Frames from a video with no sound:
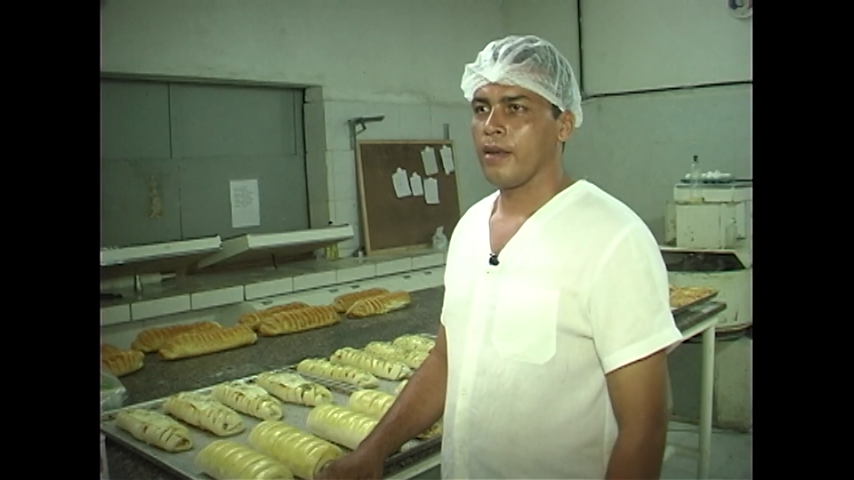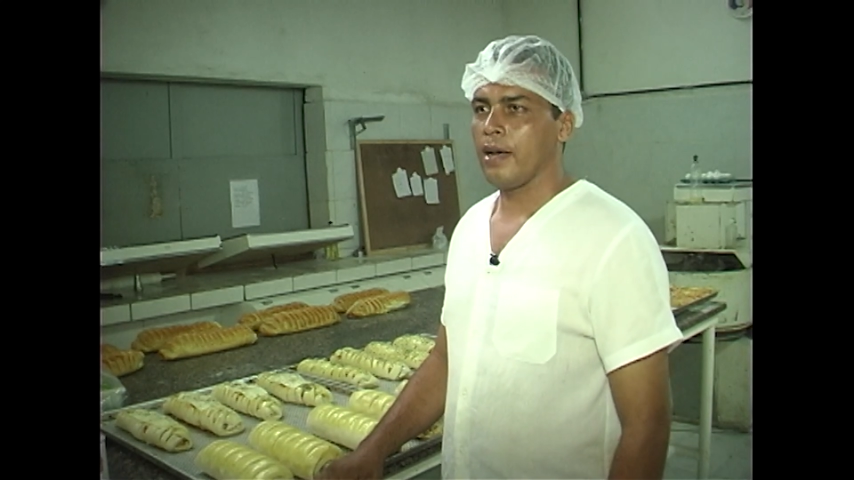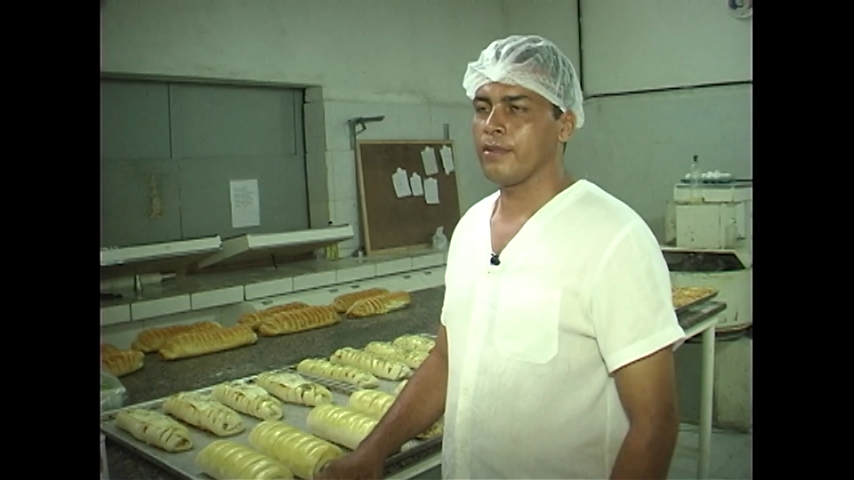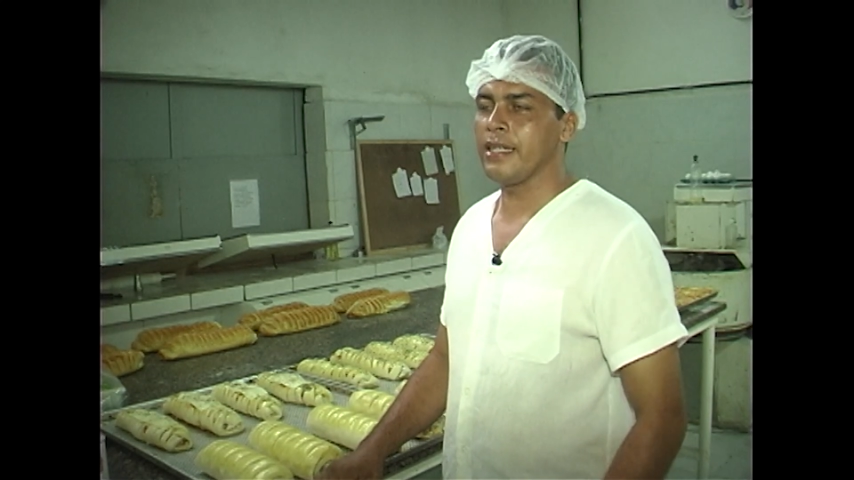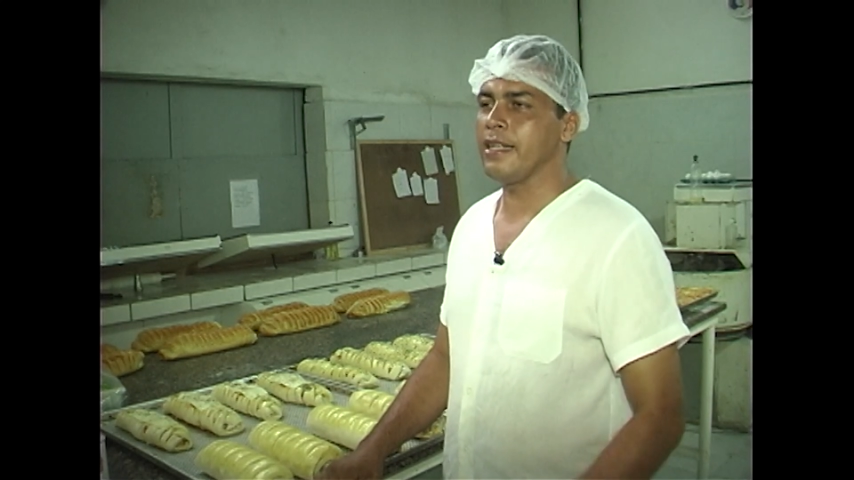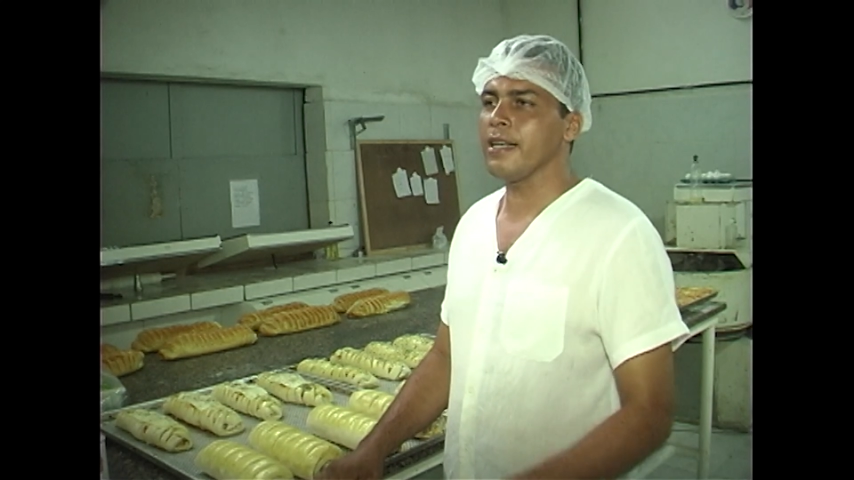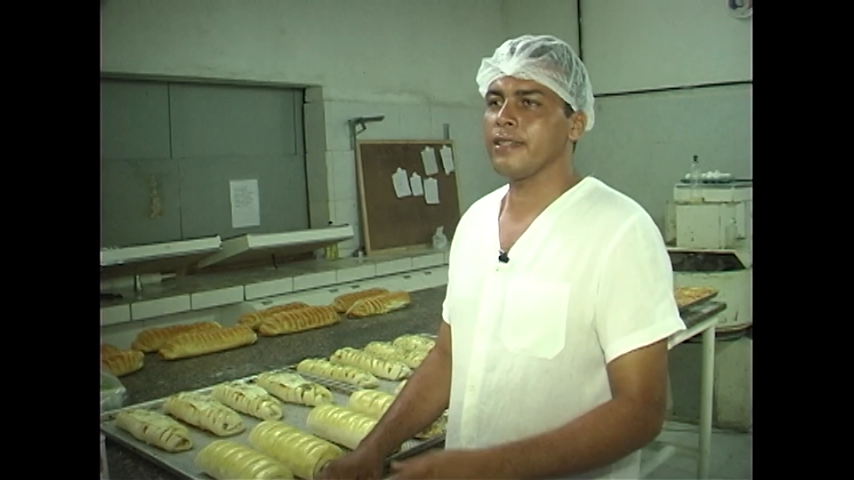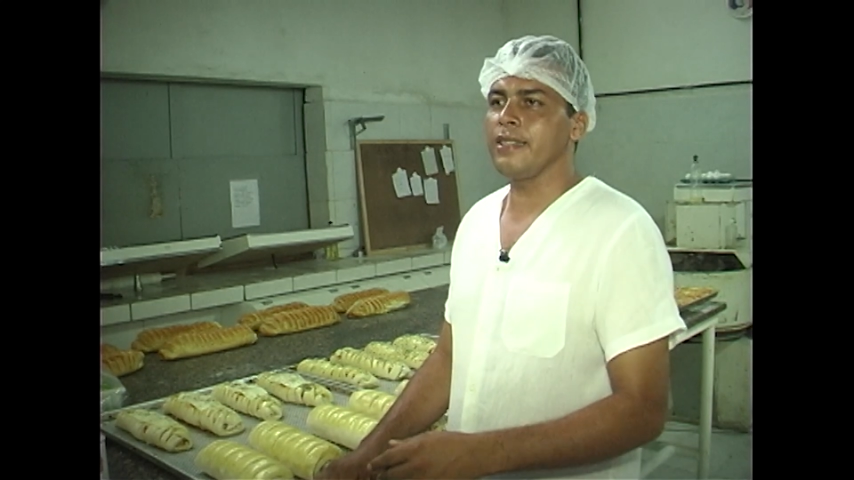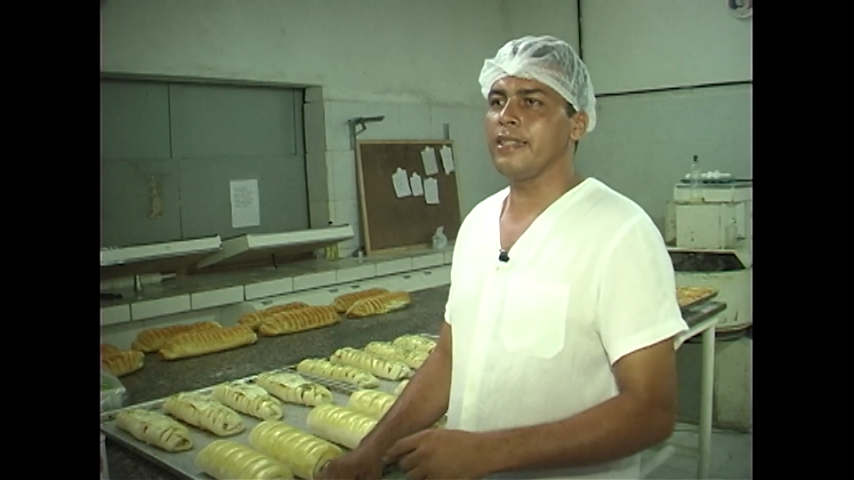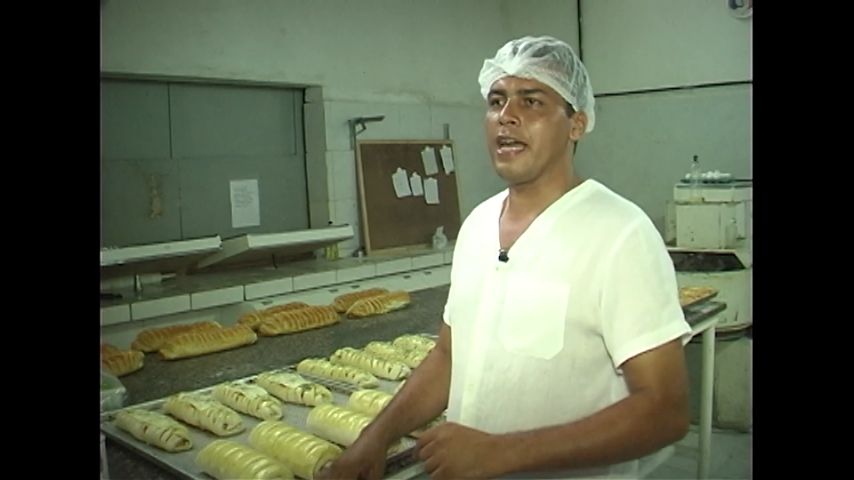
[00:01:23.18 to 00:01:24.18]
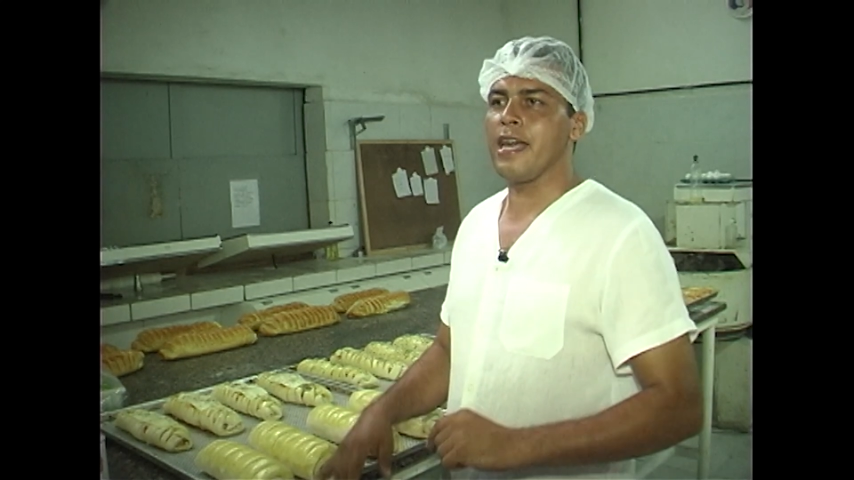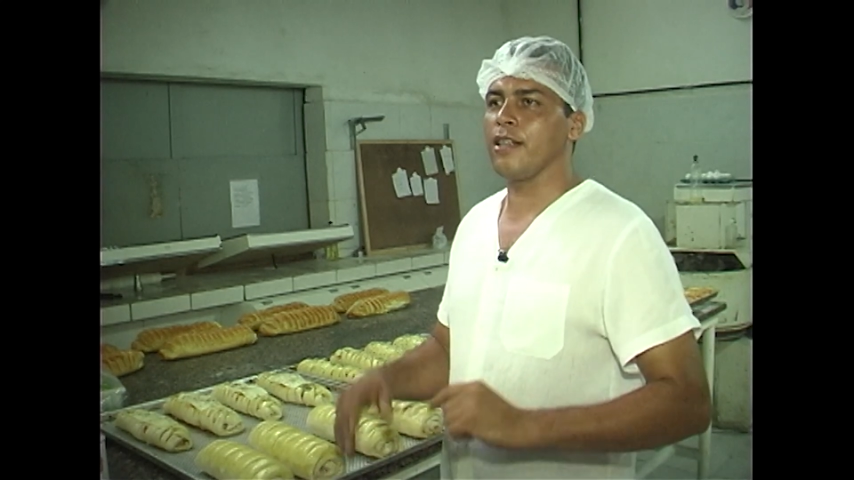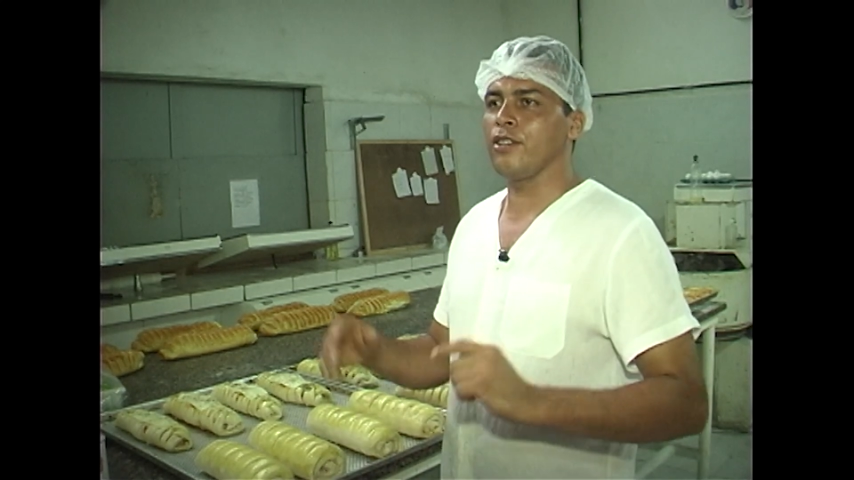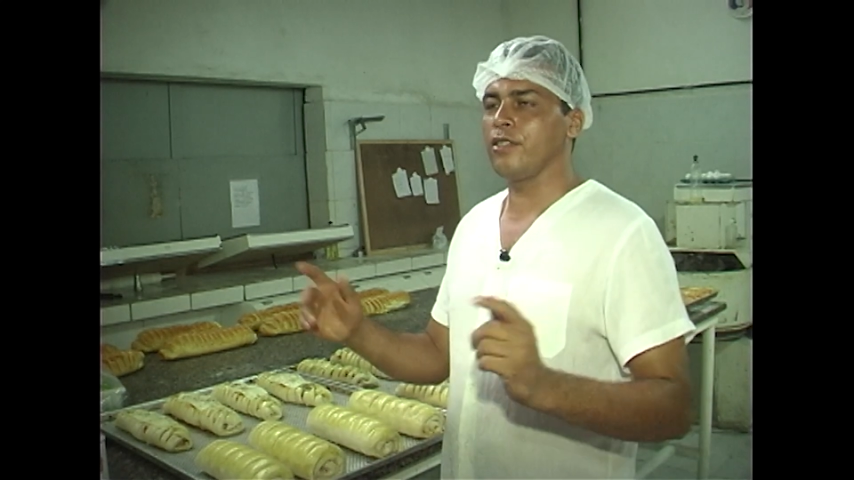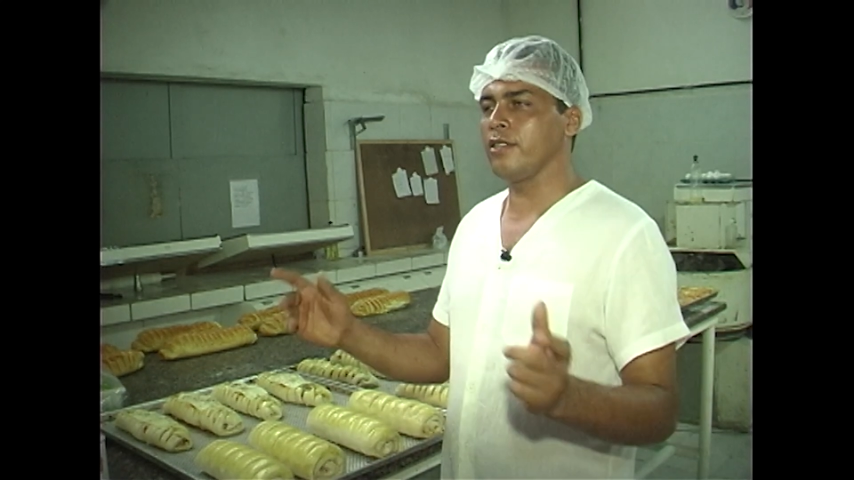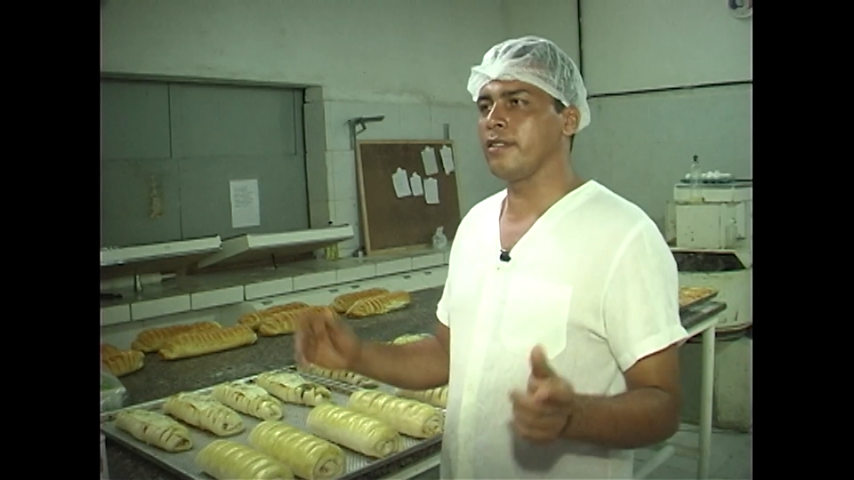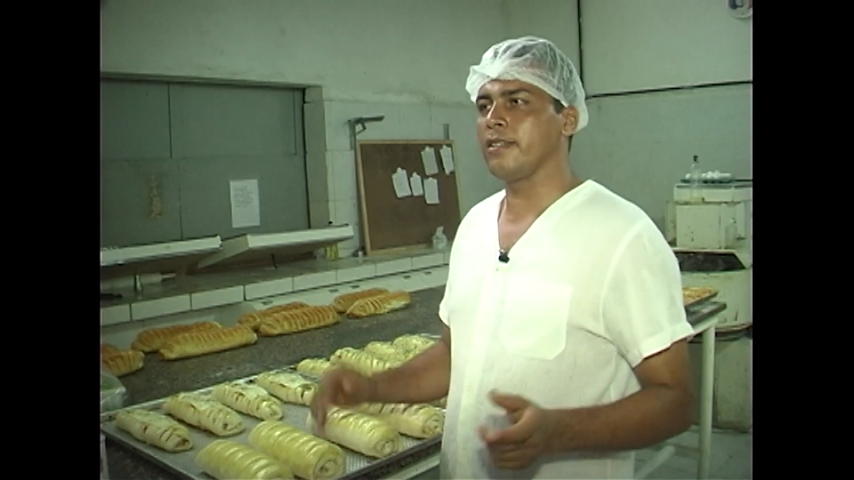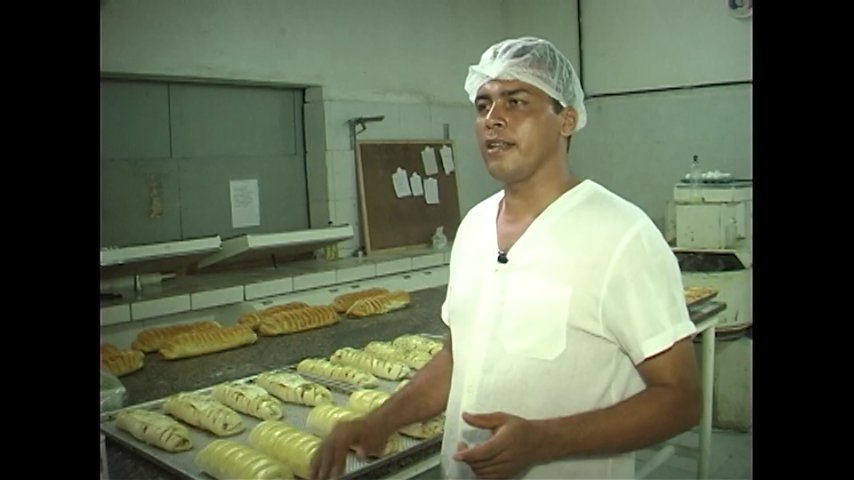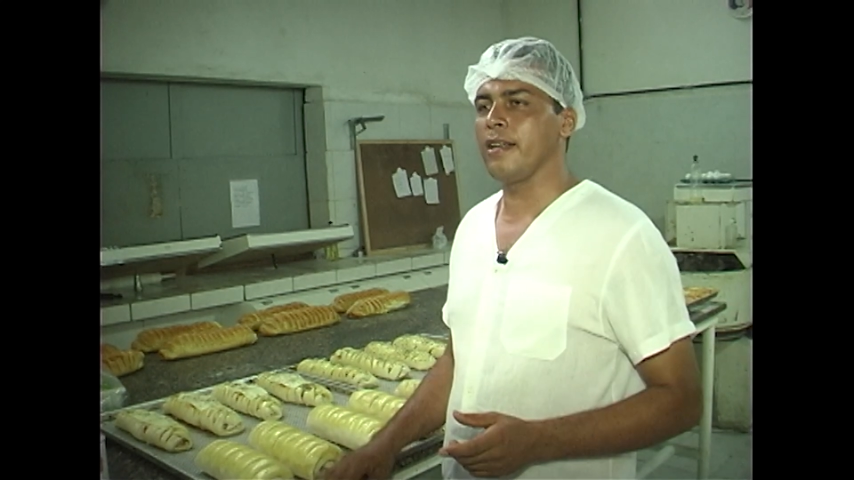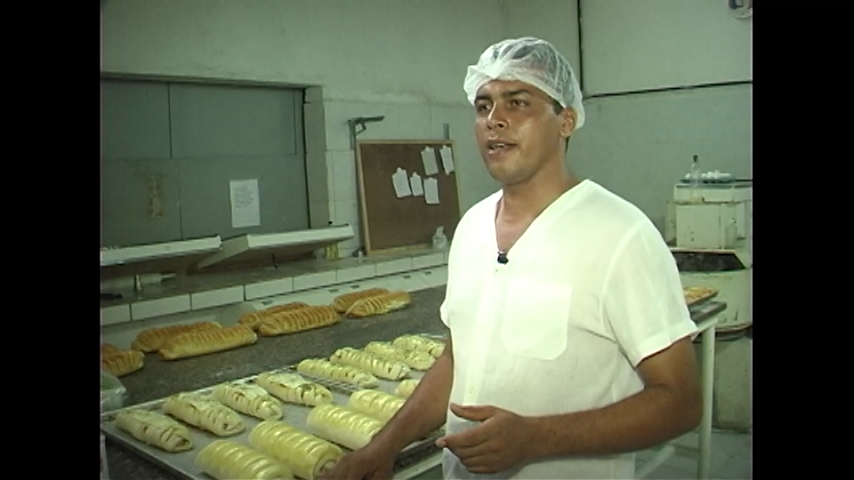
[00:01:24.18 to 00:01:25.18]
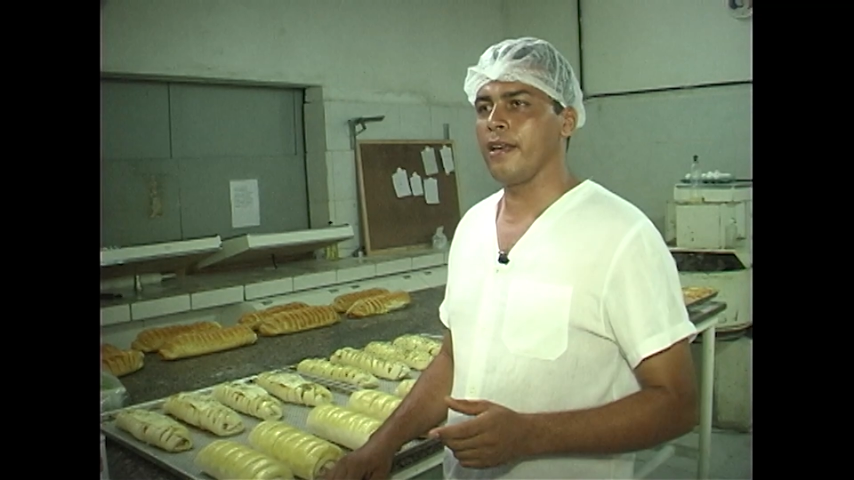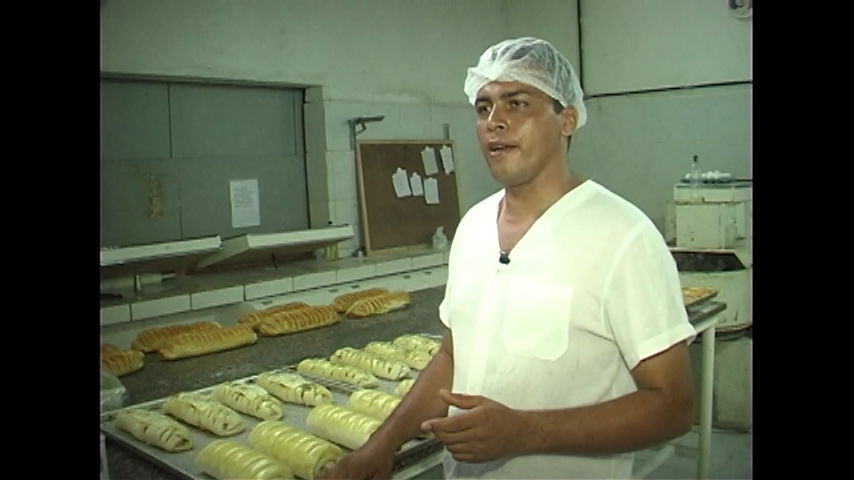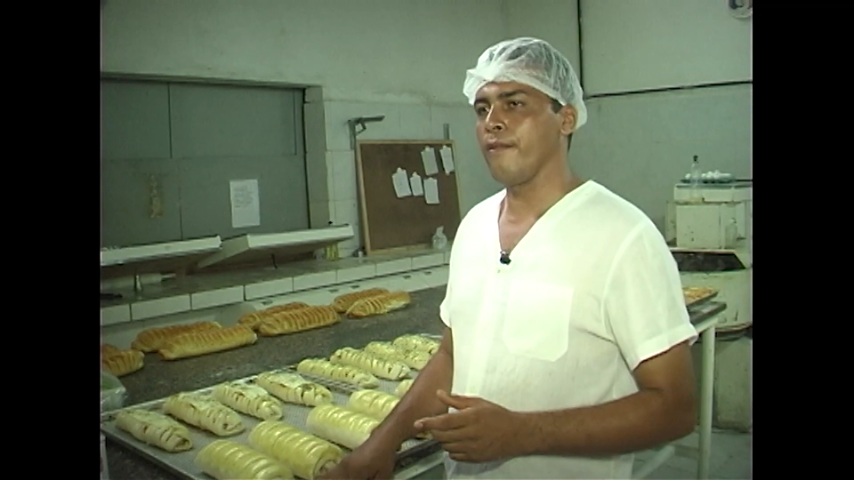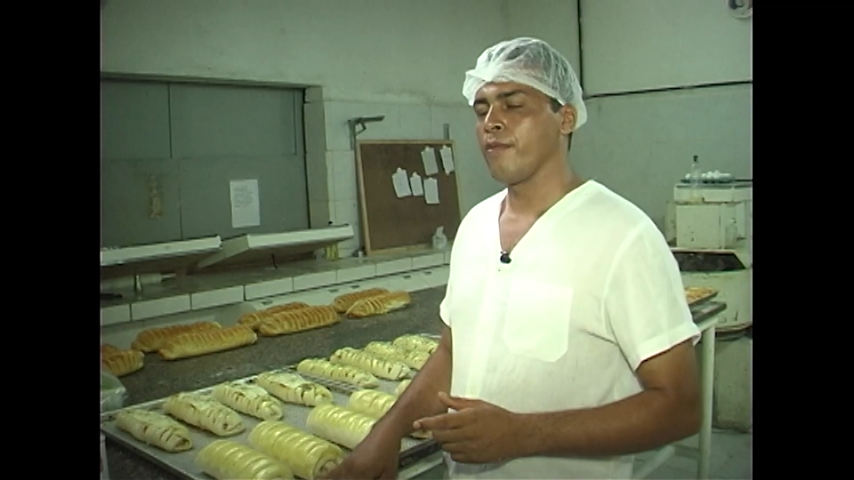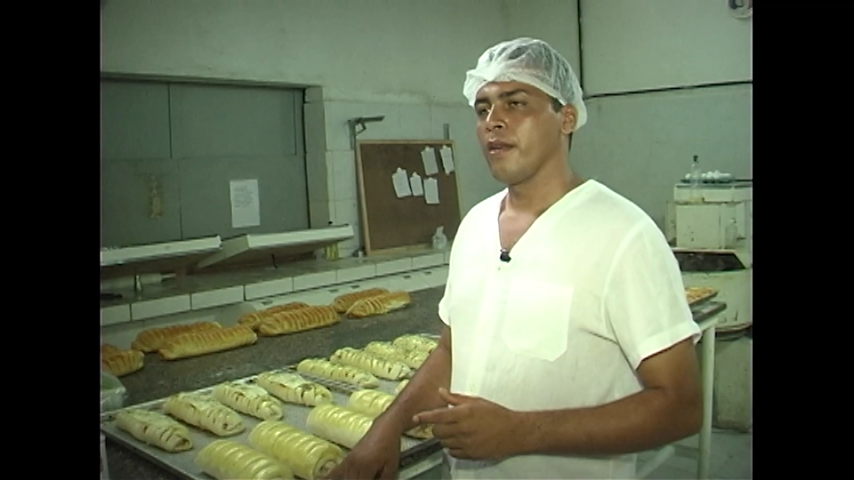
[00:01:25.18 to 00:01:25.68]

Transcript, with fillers: não tem nem essa assim ideia de te dizer